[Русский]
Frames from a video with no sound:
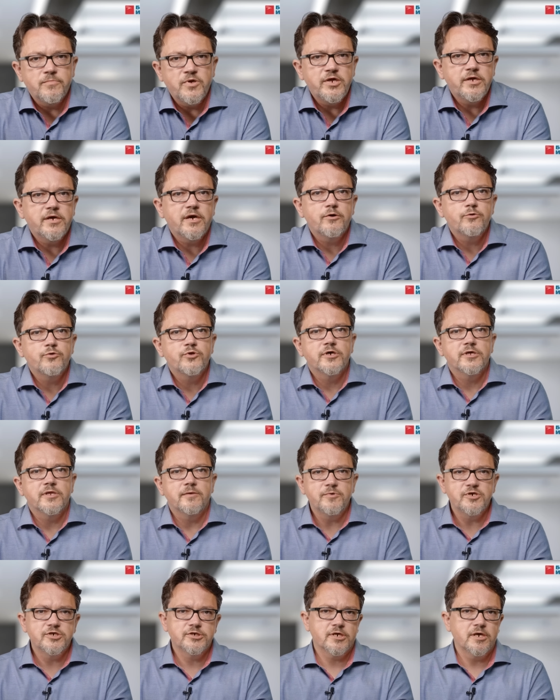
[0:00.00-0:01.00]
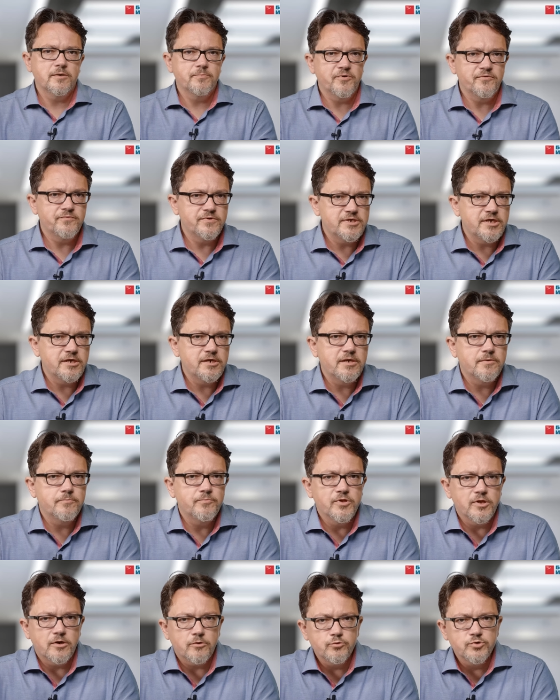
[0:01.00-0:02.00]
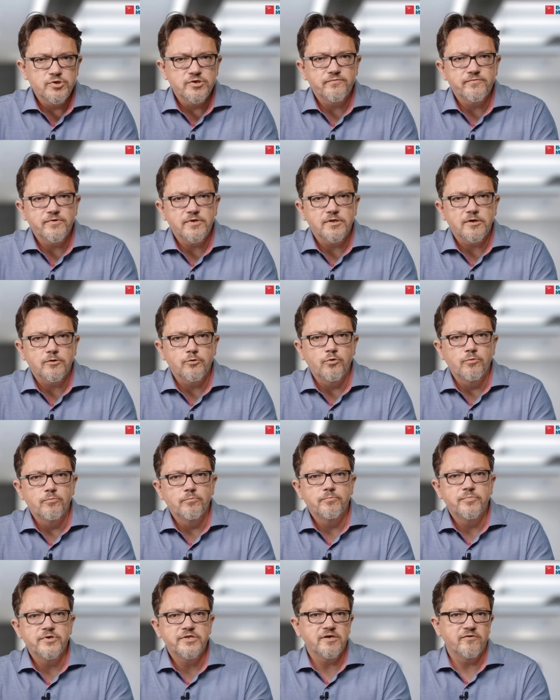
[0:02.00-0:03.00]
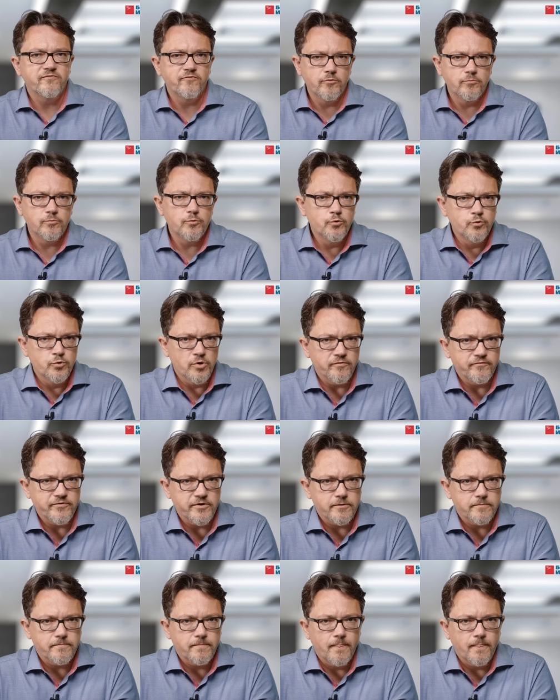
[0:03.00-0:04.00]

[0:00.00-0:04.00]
меняют экономическое поведение белорусов на таком бытовом уровне.